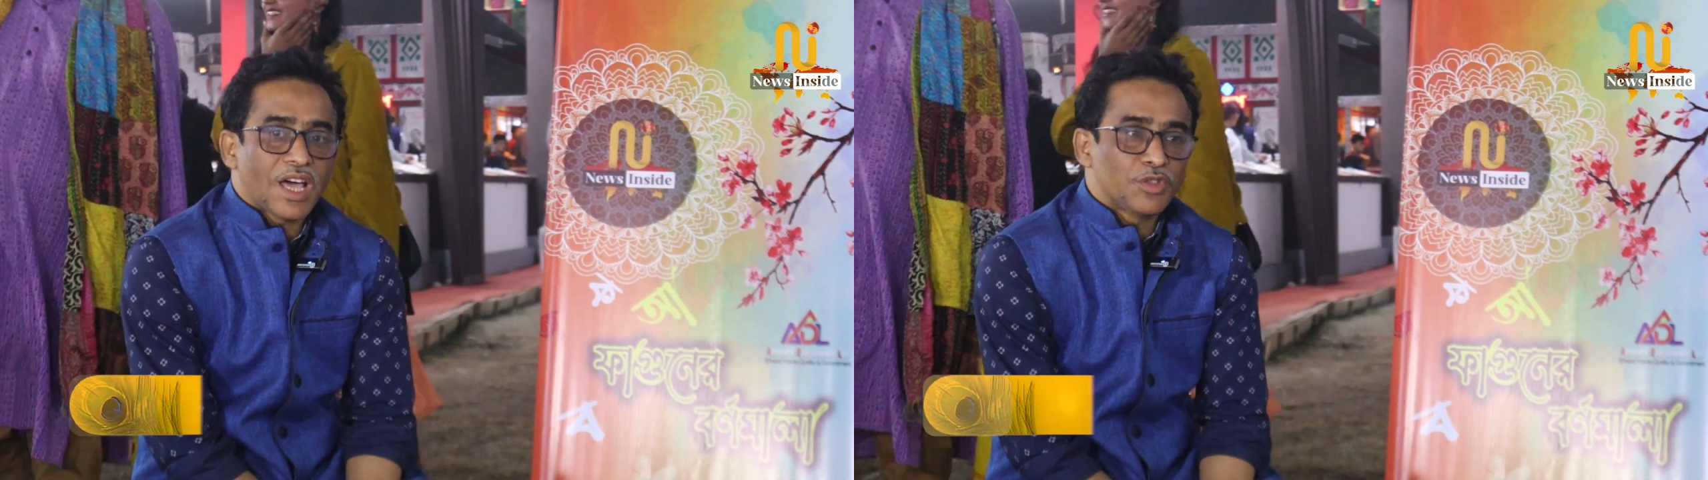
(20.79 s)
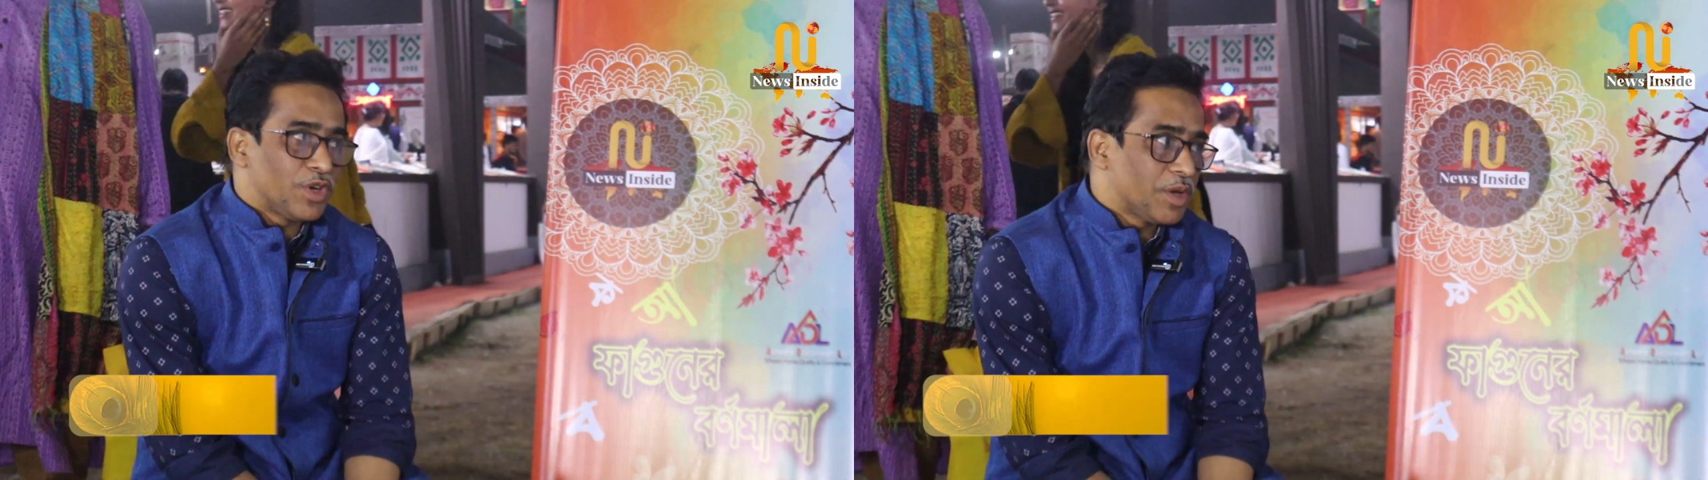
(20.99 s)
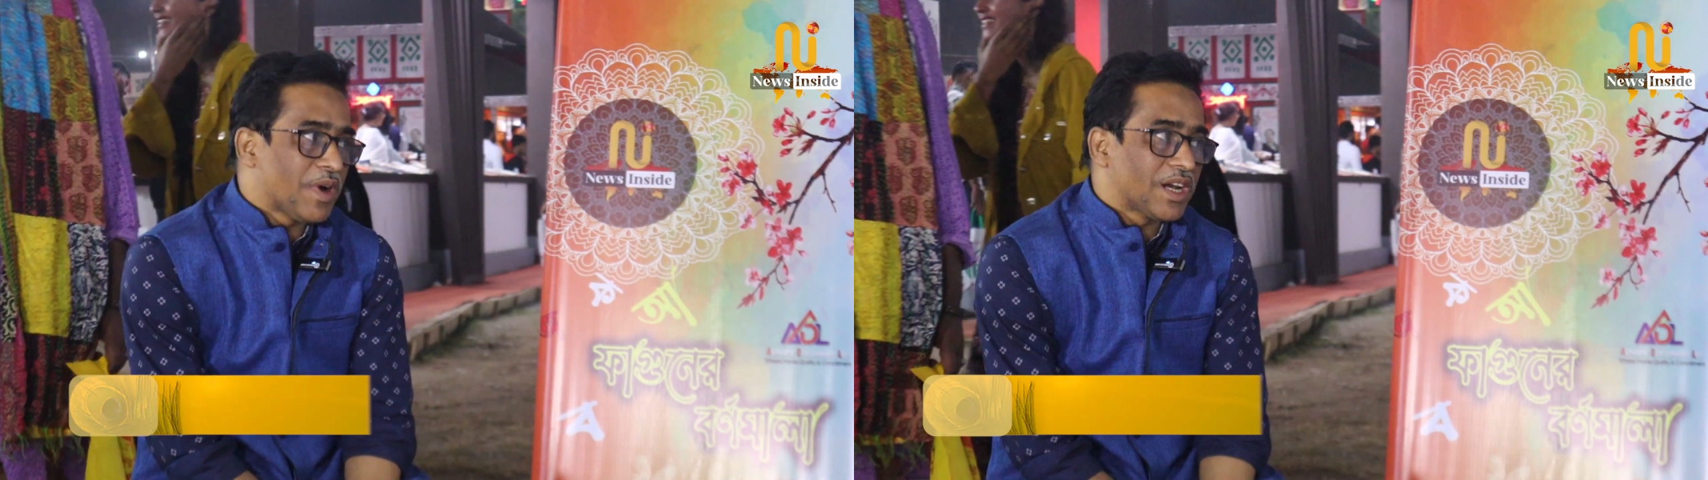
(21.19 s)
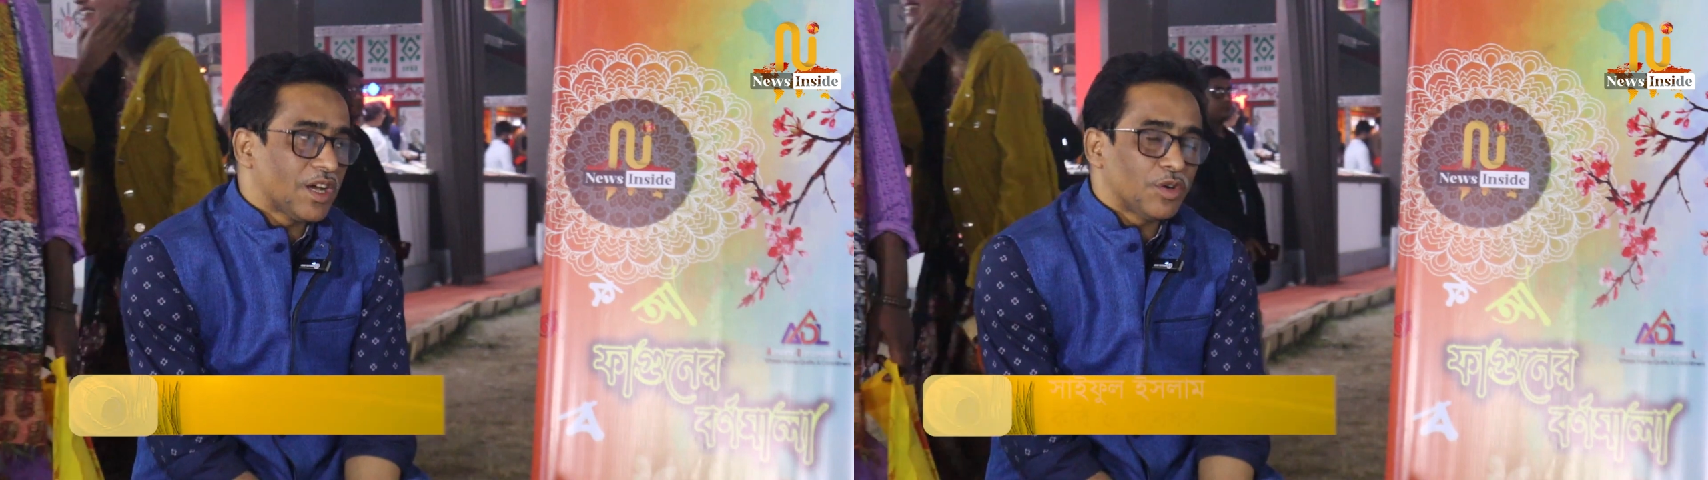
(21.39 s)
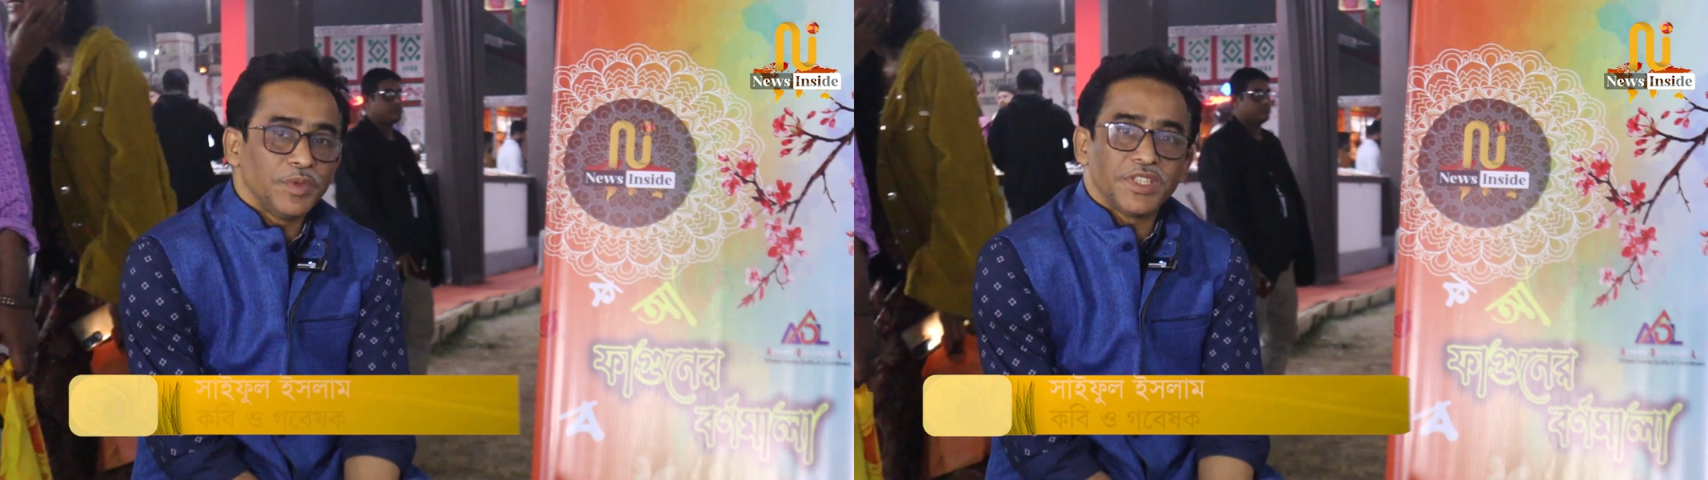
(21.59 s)
আধুনিক বাংলা
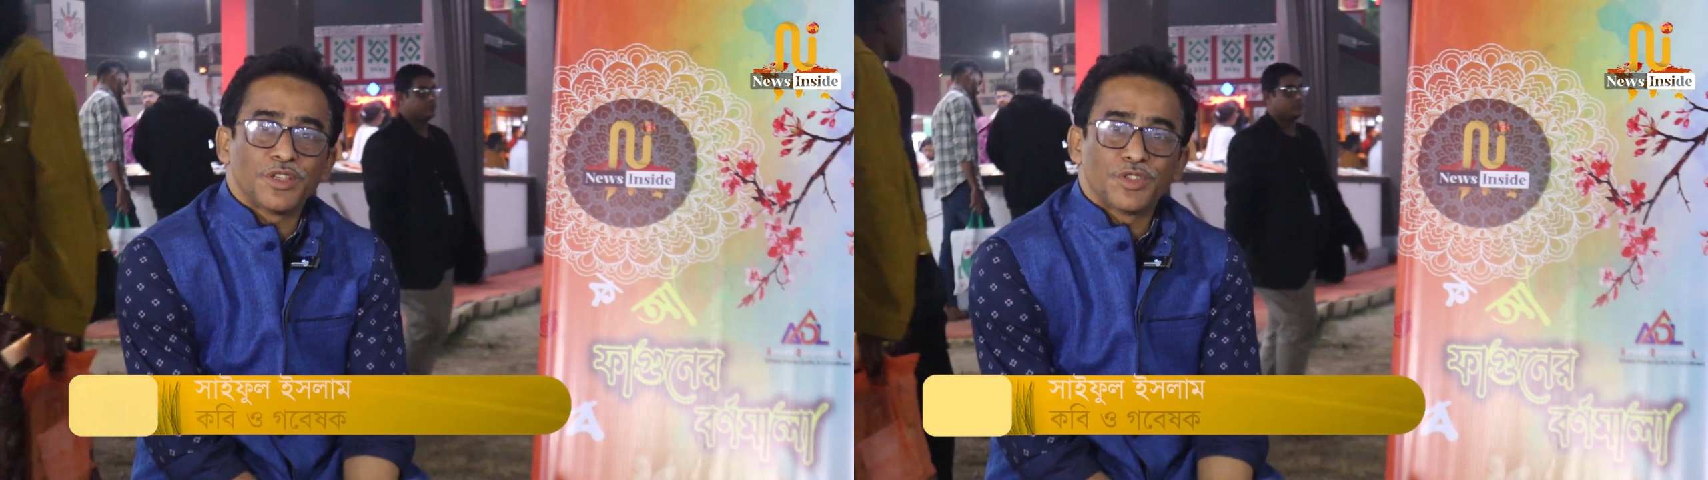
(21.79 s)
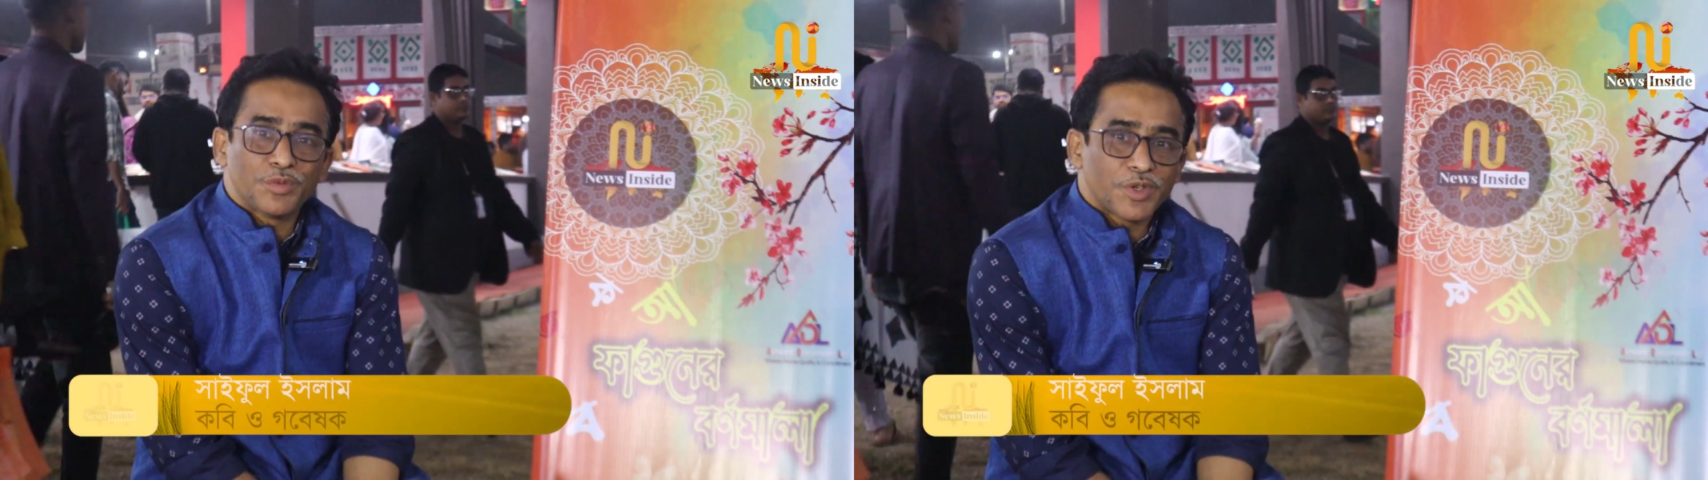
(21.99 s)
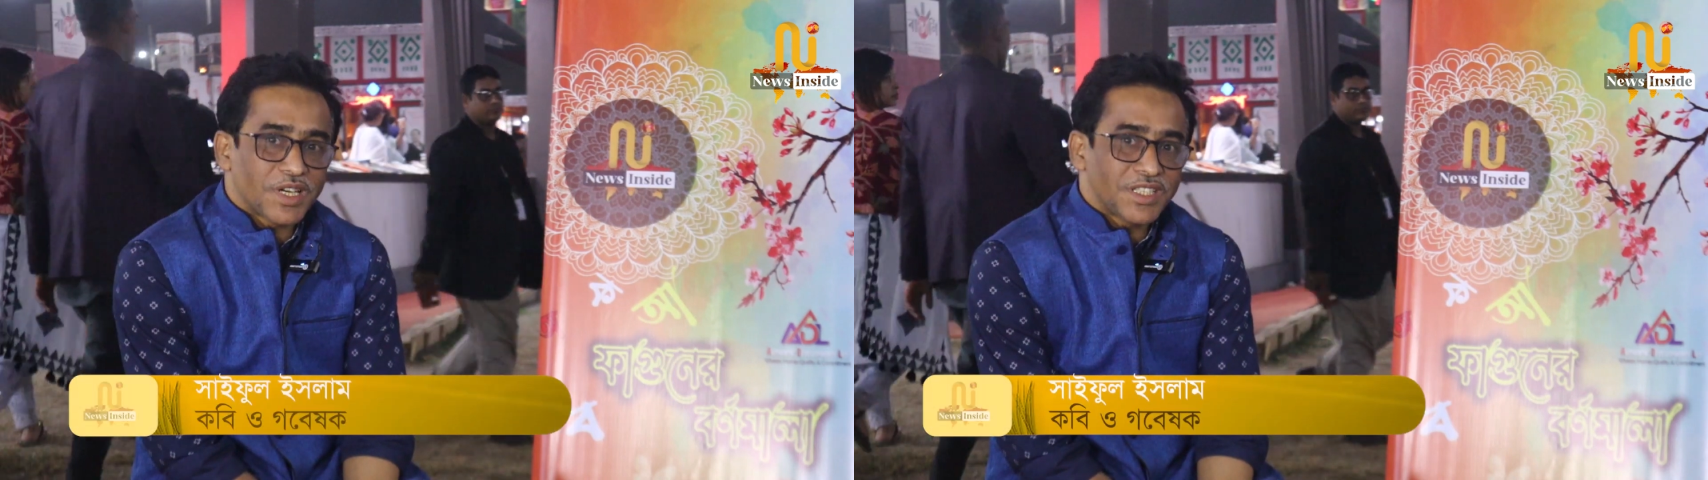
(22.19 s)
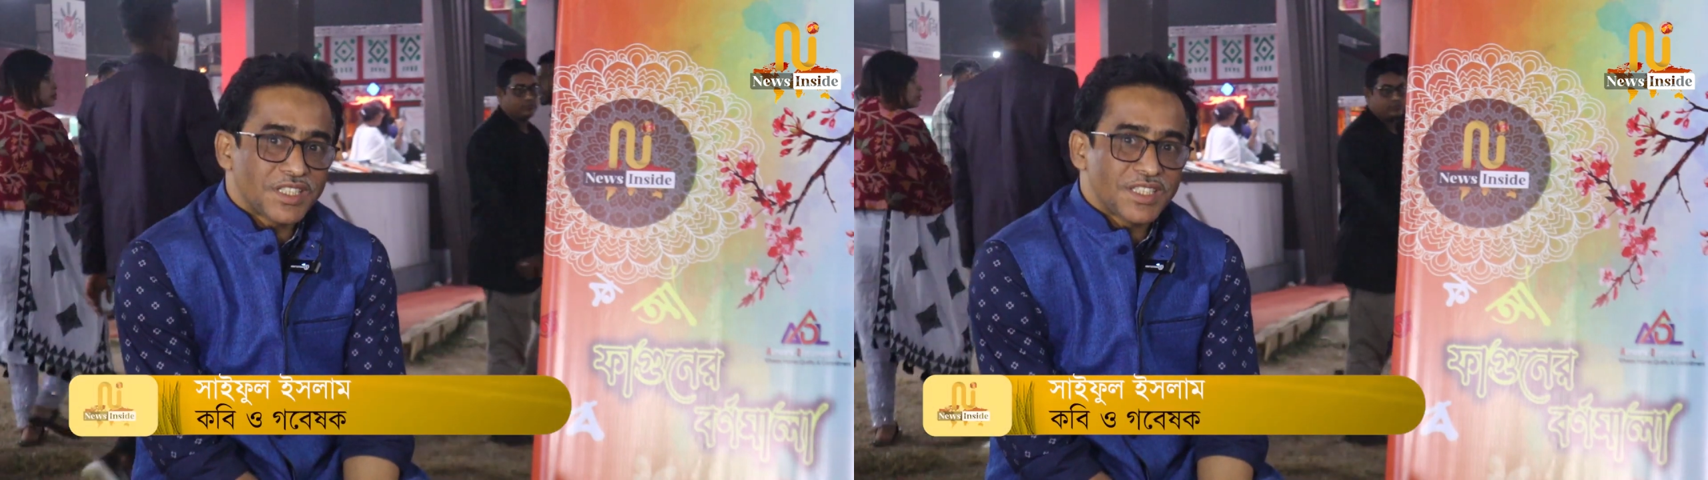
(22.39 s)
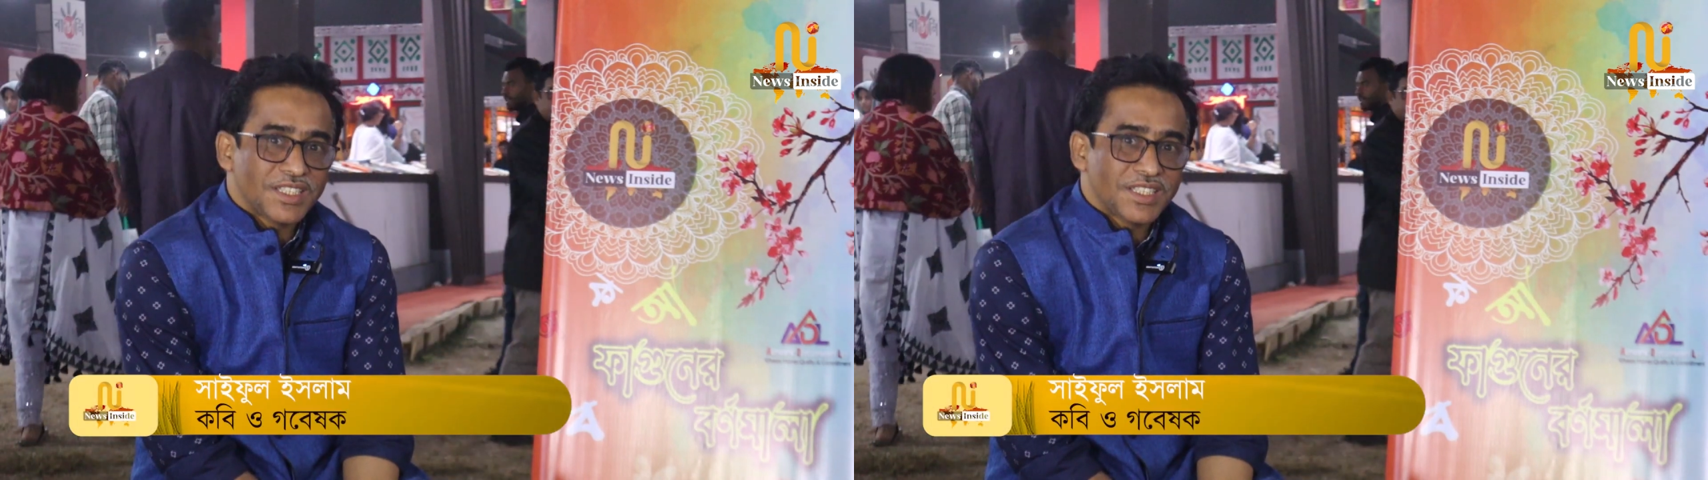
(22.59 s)
কবিতার যুবরাজ